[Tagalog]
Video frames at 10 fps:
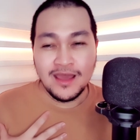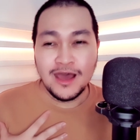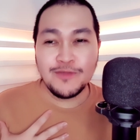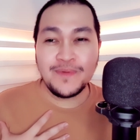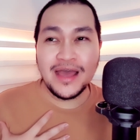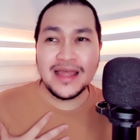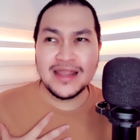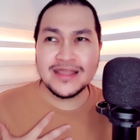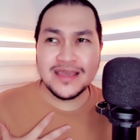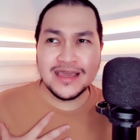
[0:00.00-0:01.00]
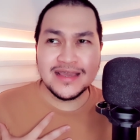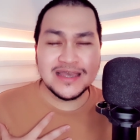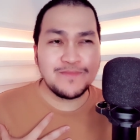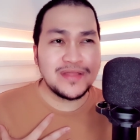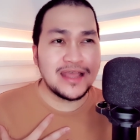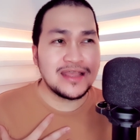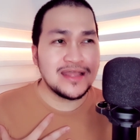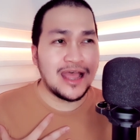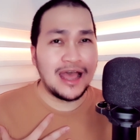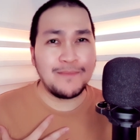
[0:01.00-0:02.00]
Ano pangalan niya? Isipin
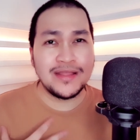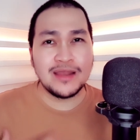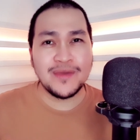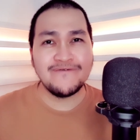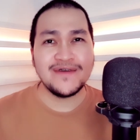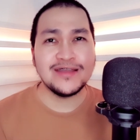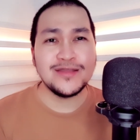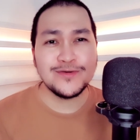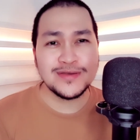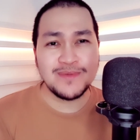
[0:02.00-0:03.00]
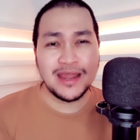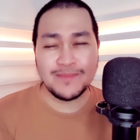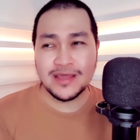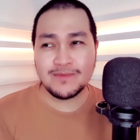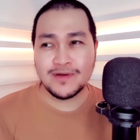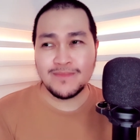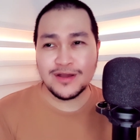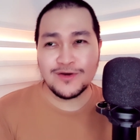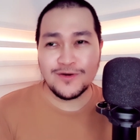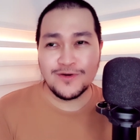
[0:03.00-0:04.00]
natin na haba na may videos. Marami na namang
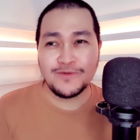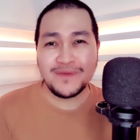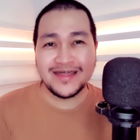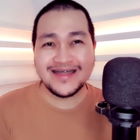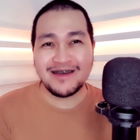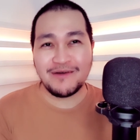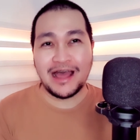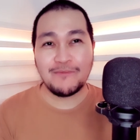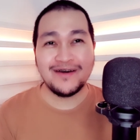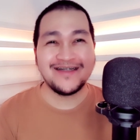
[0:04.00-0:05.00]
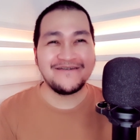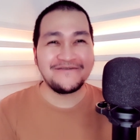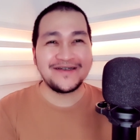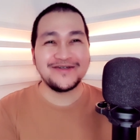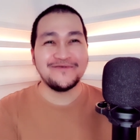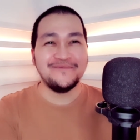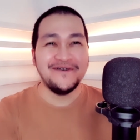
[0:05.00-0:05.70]
magko-comment na ang haba ng video.